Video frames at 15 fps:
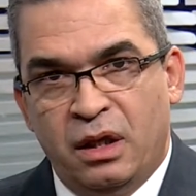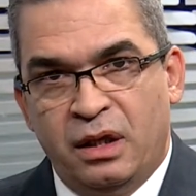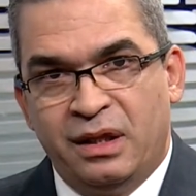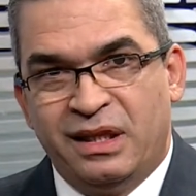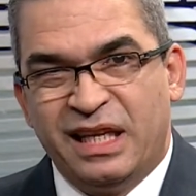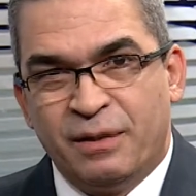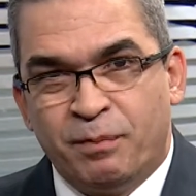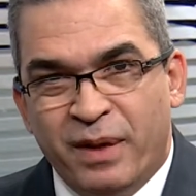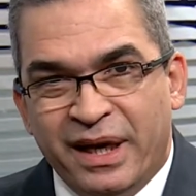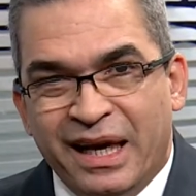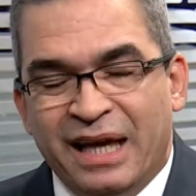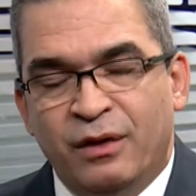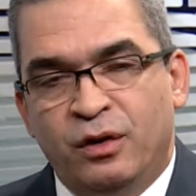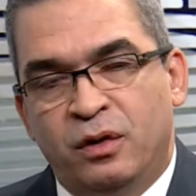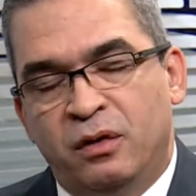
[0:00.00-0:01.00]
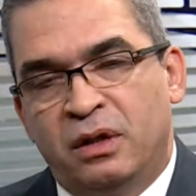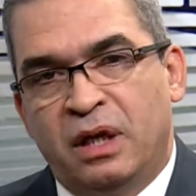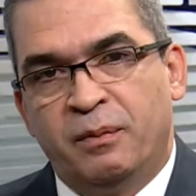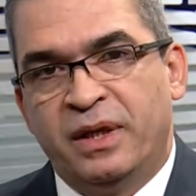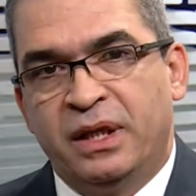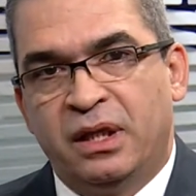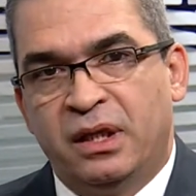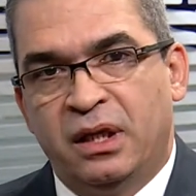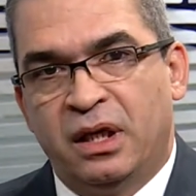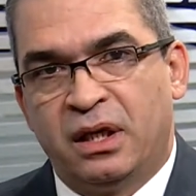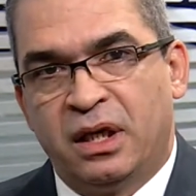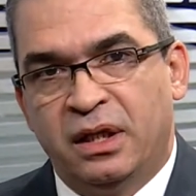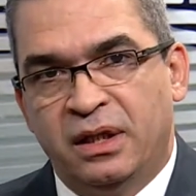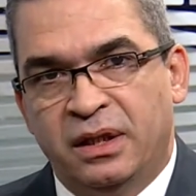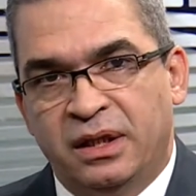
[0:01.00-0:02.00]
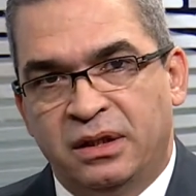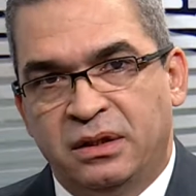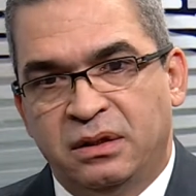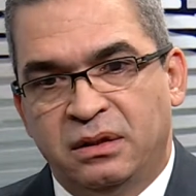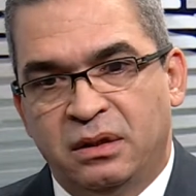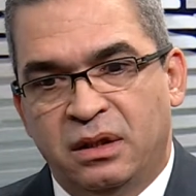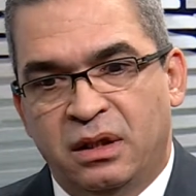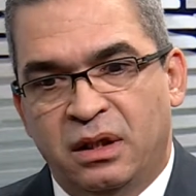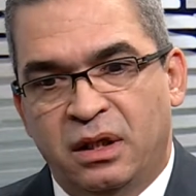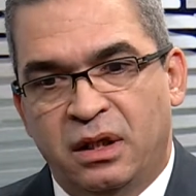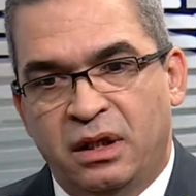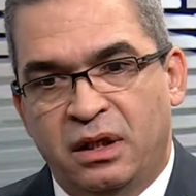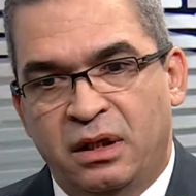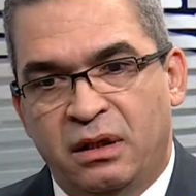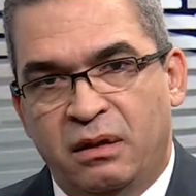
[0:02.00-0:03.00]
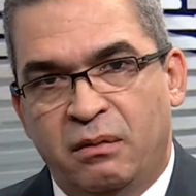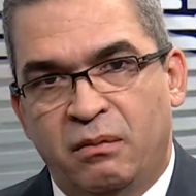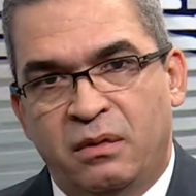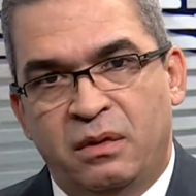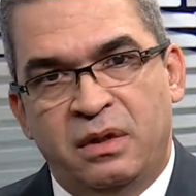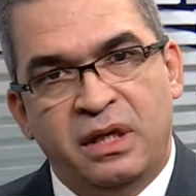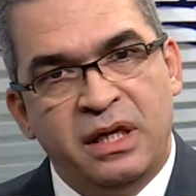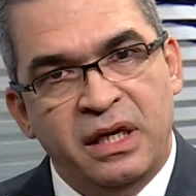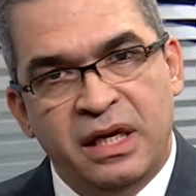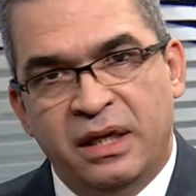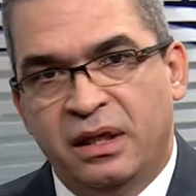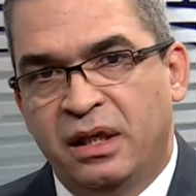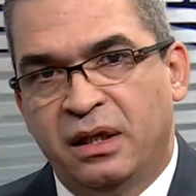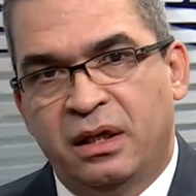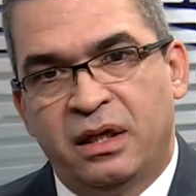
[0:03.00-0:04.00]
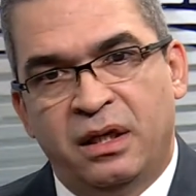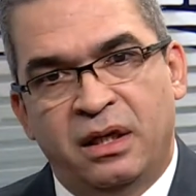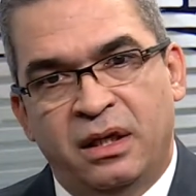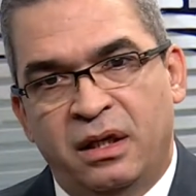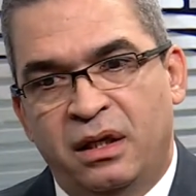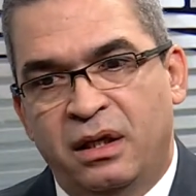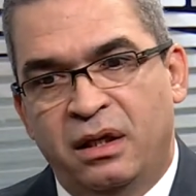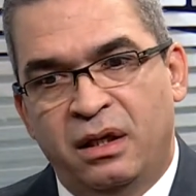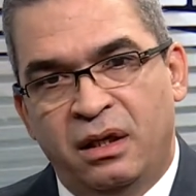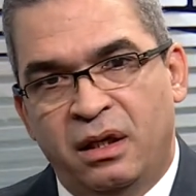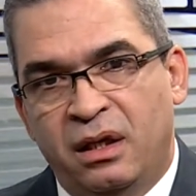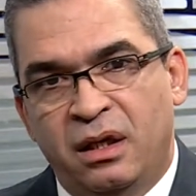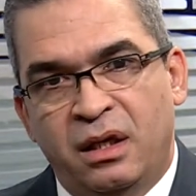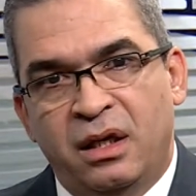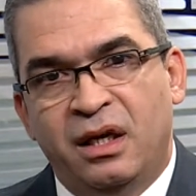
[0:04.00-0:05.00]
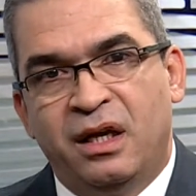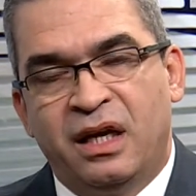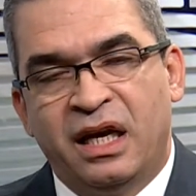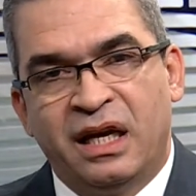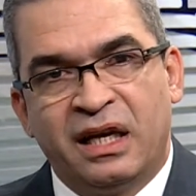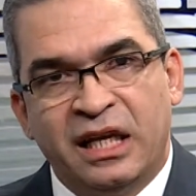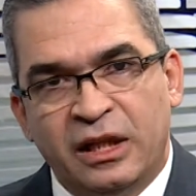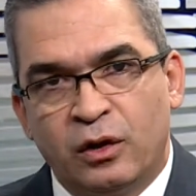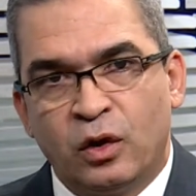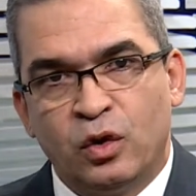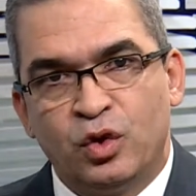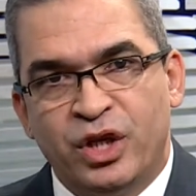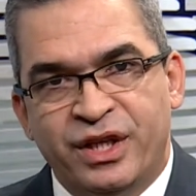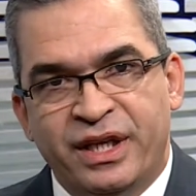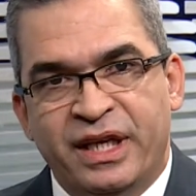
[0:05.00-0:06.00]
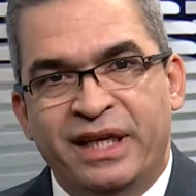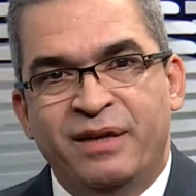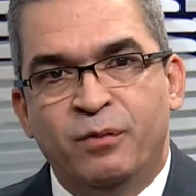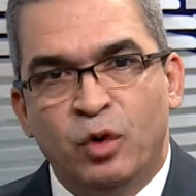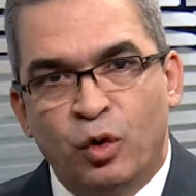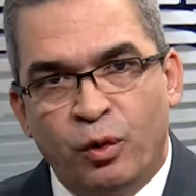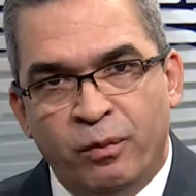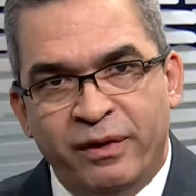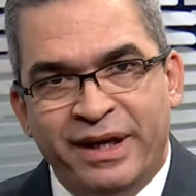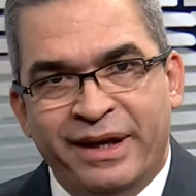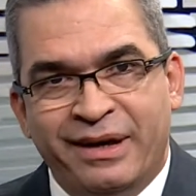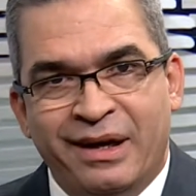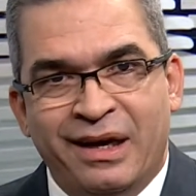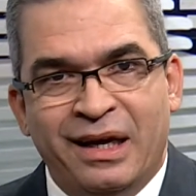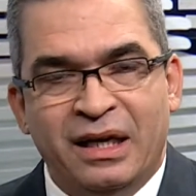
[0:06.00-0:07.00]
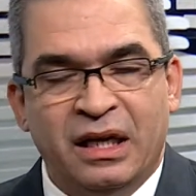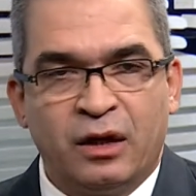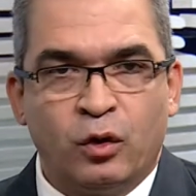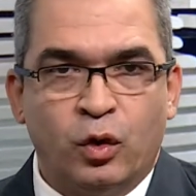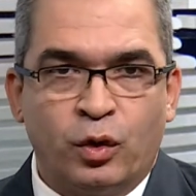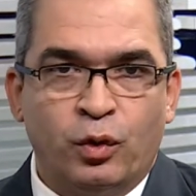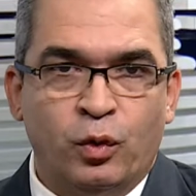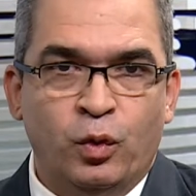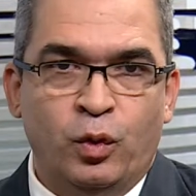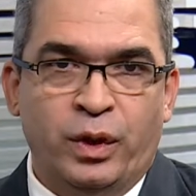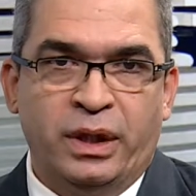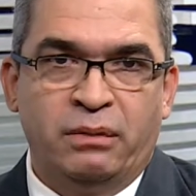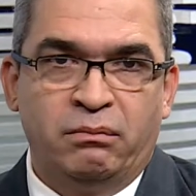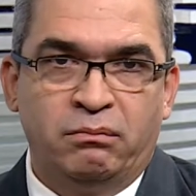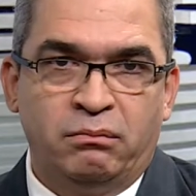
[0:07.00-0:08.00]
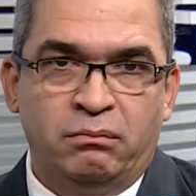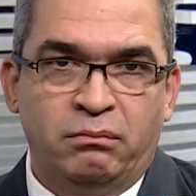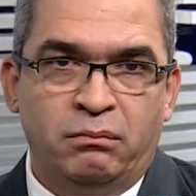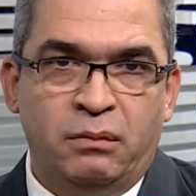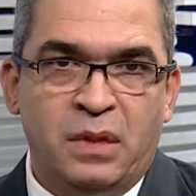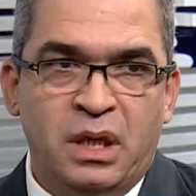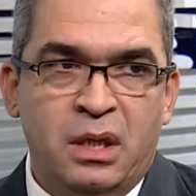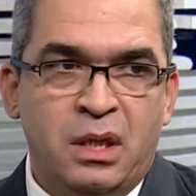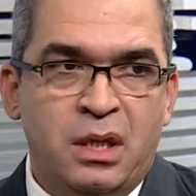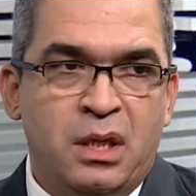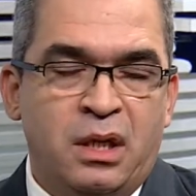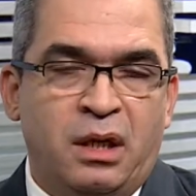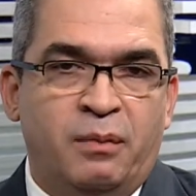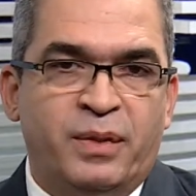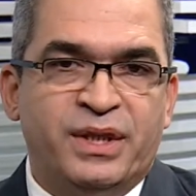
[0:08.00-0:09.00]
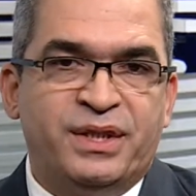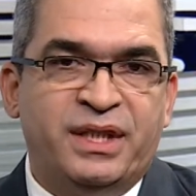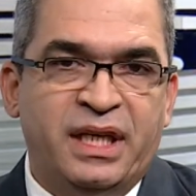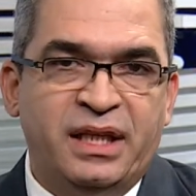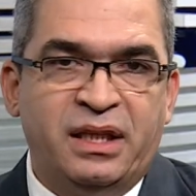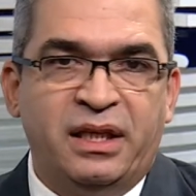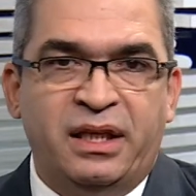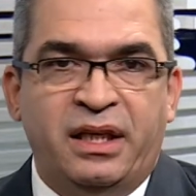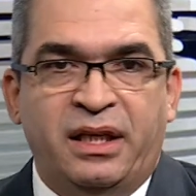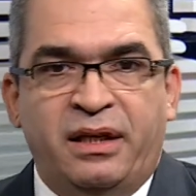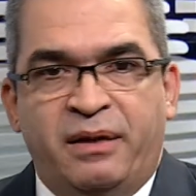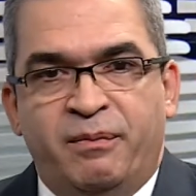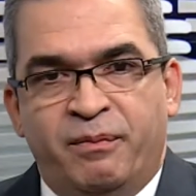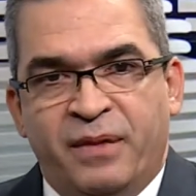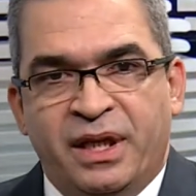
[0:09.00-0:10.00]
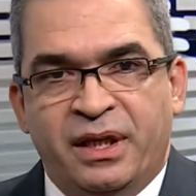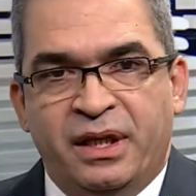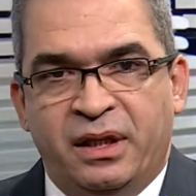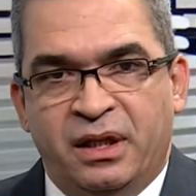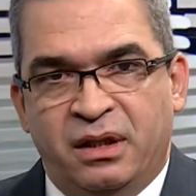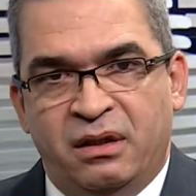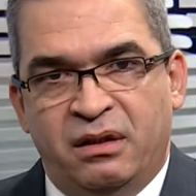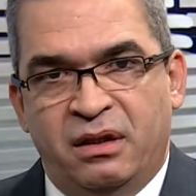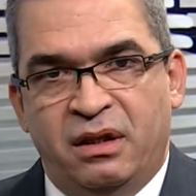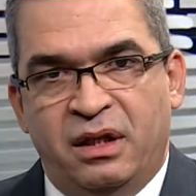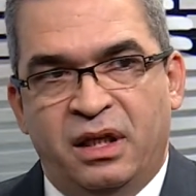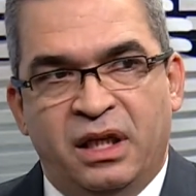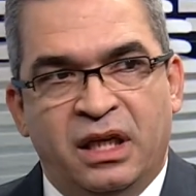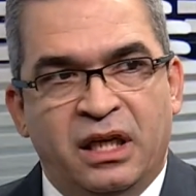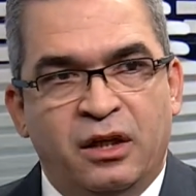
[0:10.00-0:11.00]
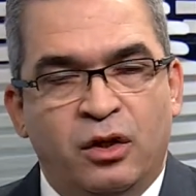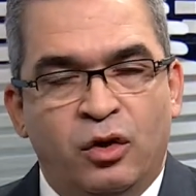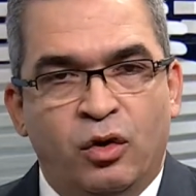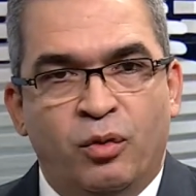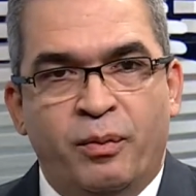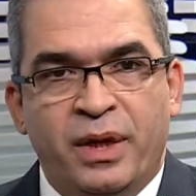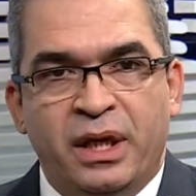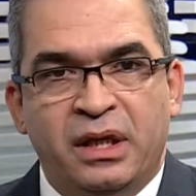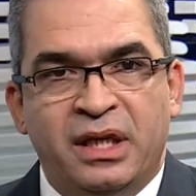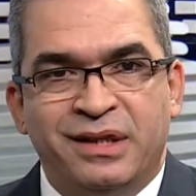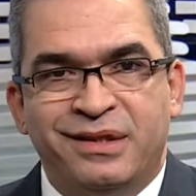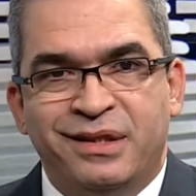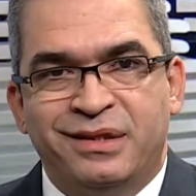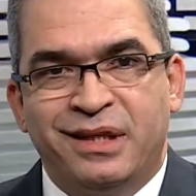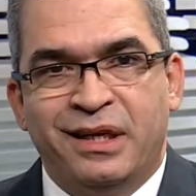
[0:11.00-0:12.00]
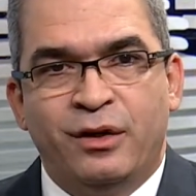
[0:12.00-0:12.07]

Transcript: despegado totalmente de la realidad. Eh, tiene que, que retroceder y volver a la cordura. El presidente Medina en el 2016